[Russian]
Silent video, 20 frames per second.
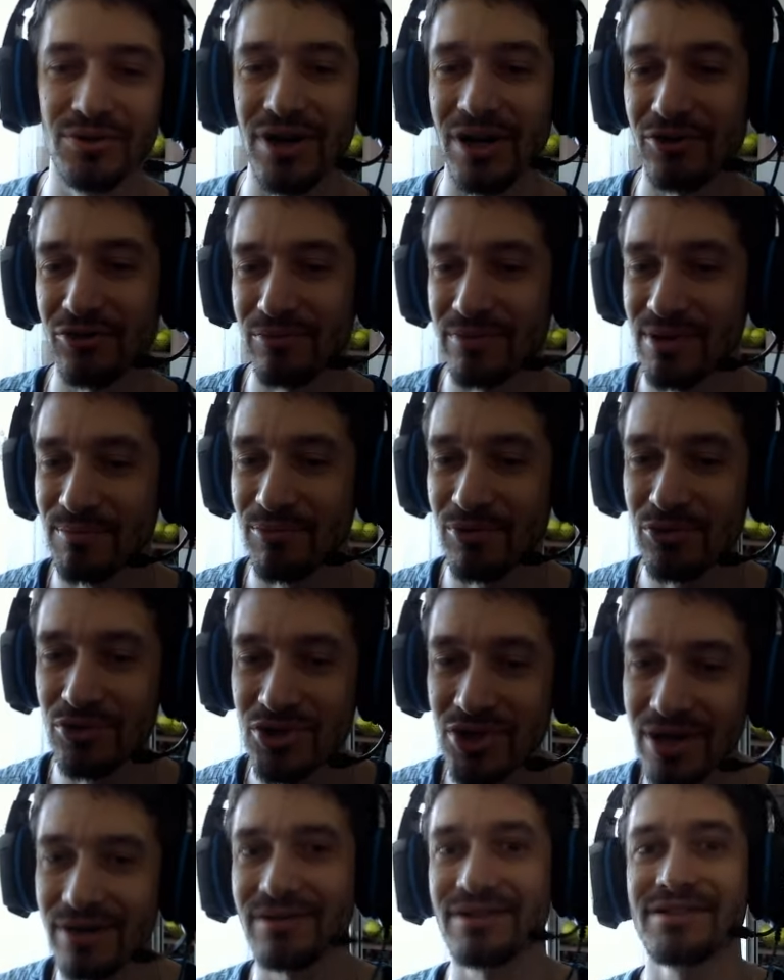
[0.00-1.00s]
как-то у меня
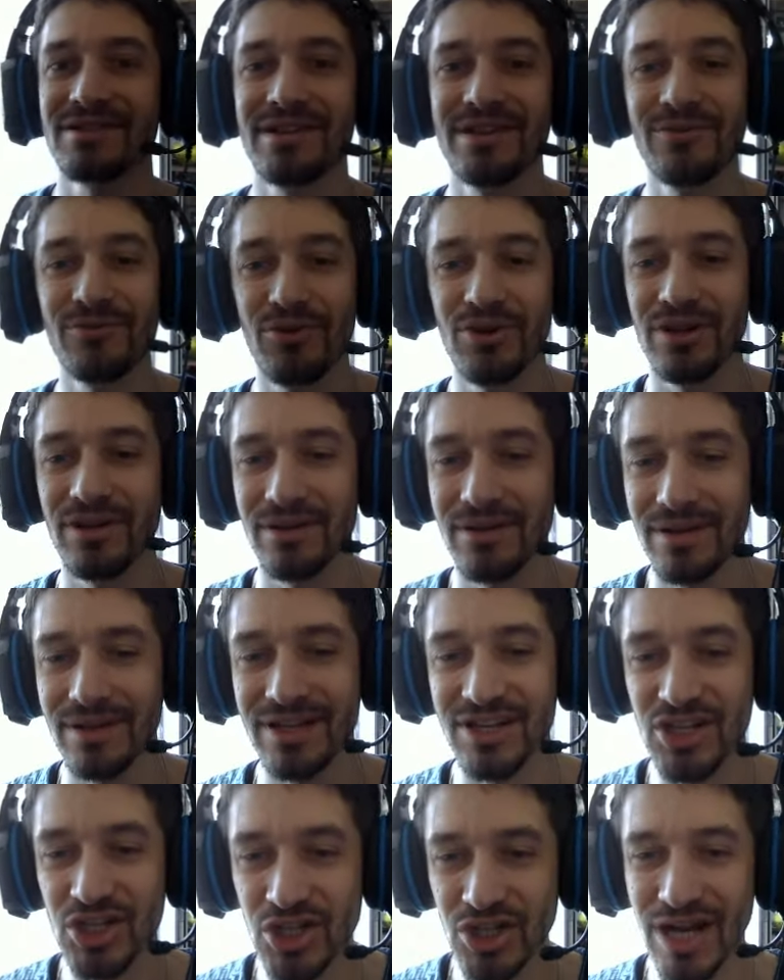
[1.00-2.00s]
получалось за него и
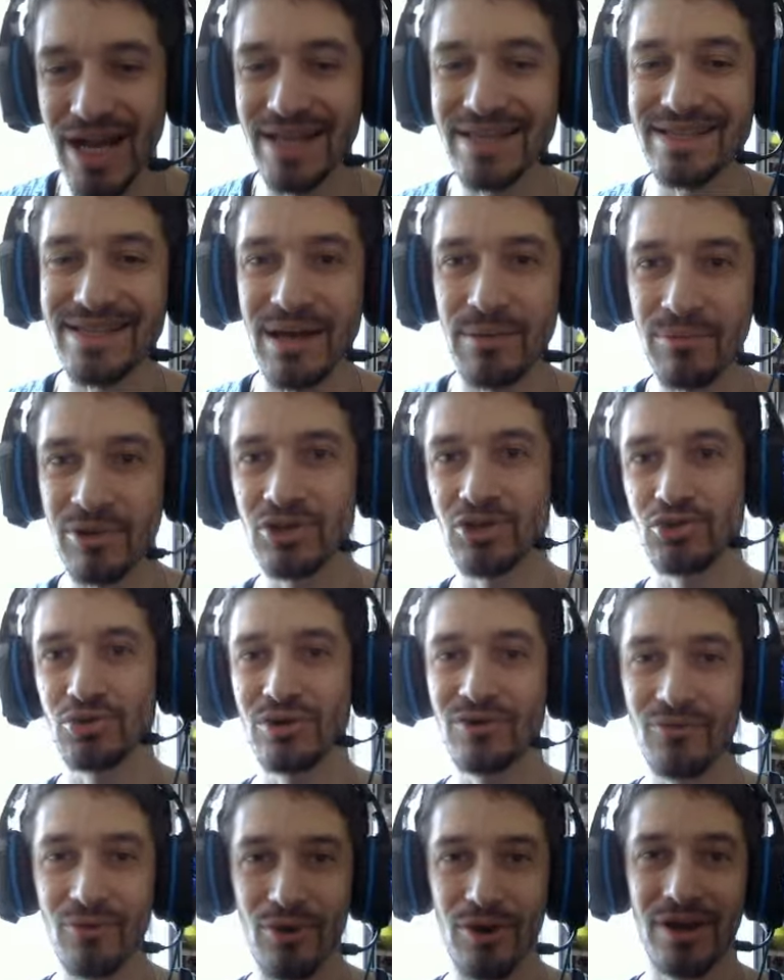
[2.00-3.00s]
решать, за
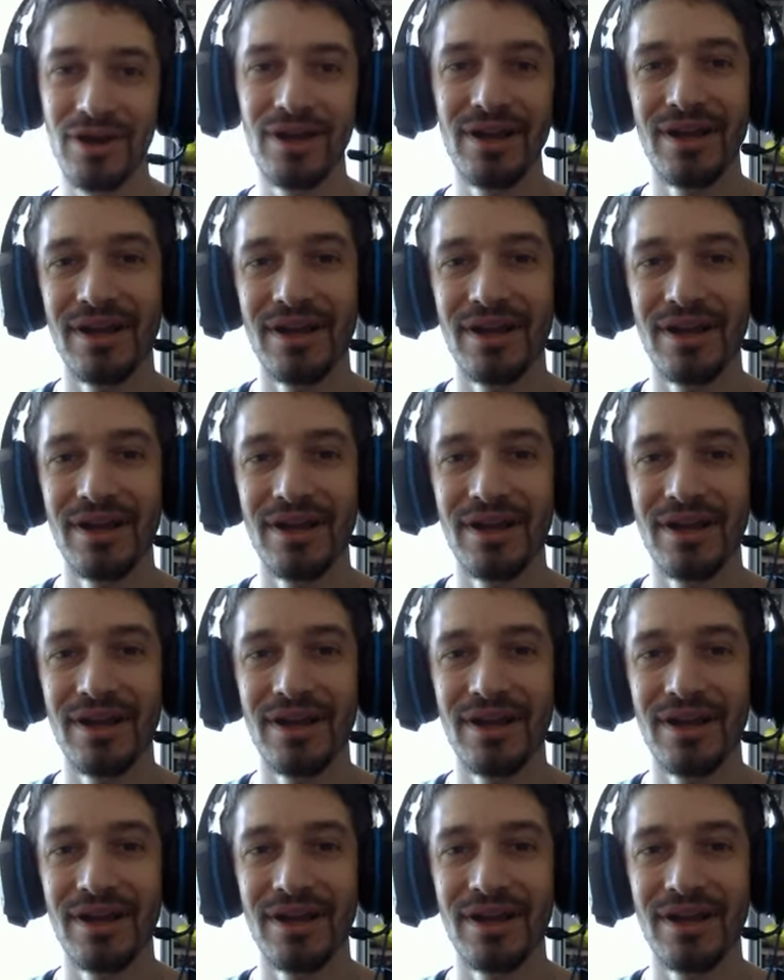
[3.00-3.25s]
обычную его